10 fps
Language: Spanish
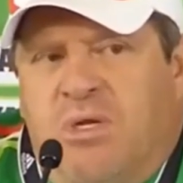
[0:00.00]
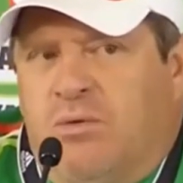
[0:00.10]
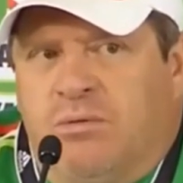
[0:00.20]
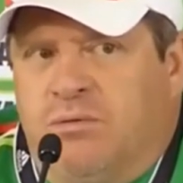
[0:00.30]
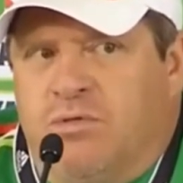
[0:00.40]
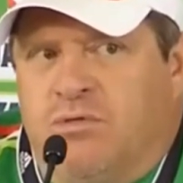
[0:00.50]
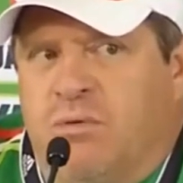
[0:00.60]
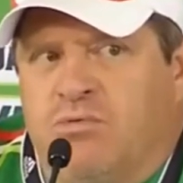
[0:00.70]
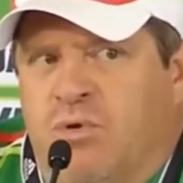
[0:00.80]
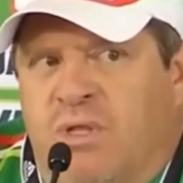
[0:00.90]
pero
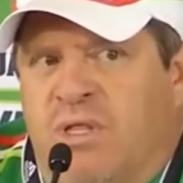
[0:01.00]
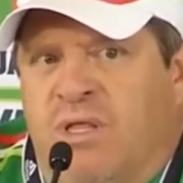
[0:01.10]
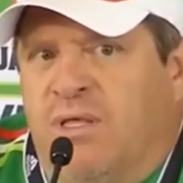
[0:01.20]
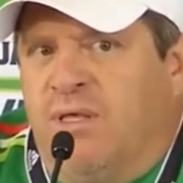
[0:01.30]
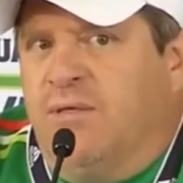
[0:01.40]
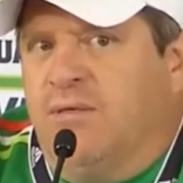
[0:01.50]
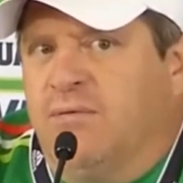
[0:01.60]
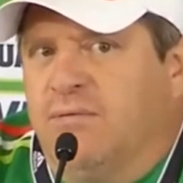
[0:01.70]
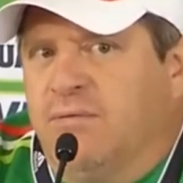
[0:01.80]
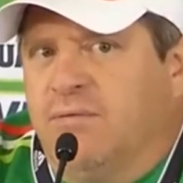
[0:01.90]
nosotros vamos con la idea de
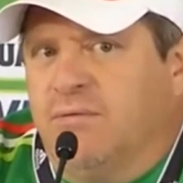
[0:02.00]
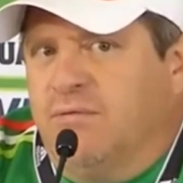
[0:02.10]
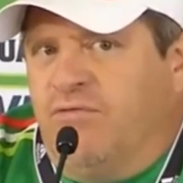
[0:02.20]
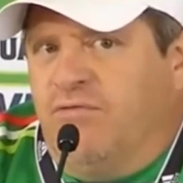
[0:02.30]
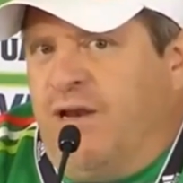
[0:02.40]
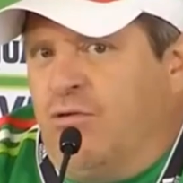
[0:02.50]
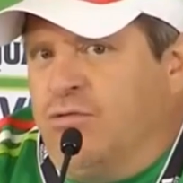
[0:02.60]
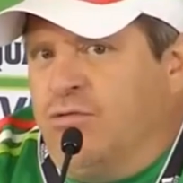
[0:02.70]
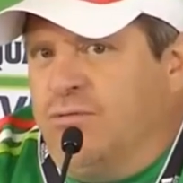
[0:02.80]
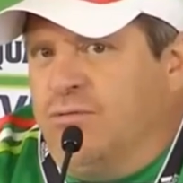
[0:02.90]

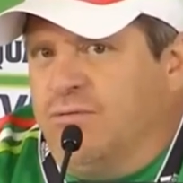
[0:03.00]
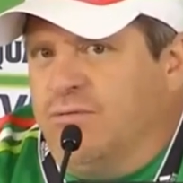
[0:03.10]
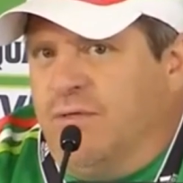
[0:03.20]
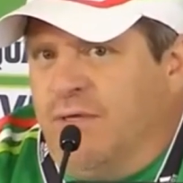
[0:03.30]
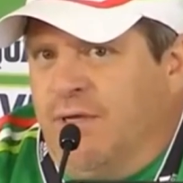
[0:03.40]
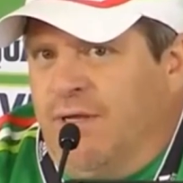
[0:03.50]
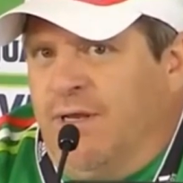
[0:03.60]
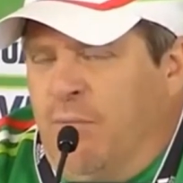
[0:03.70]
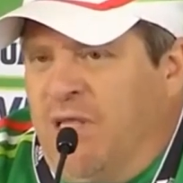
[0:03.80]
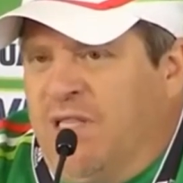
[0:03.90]
fijarnos en
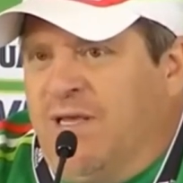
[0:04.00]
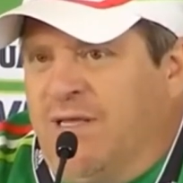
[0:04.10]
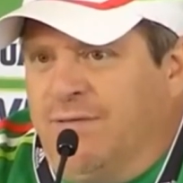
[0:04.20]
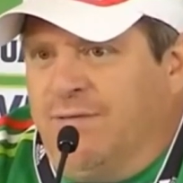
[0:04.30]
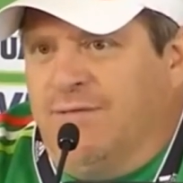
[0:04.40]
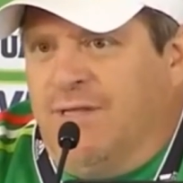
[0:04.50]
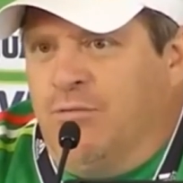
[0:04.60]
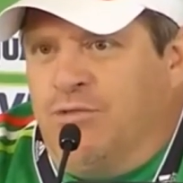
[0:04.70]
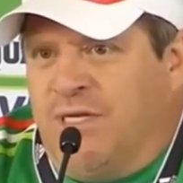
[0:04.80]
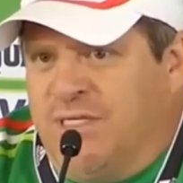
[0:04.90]
eh, la meta que
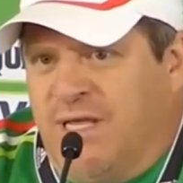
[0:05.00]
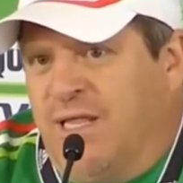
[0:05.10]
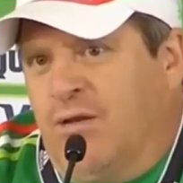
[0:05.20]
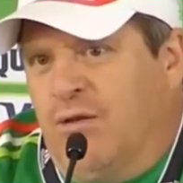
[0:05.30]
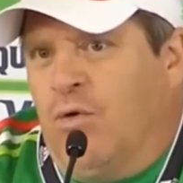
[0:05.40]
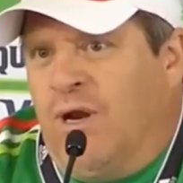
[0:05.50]
tenemos trazada y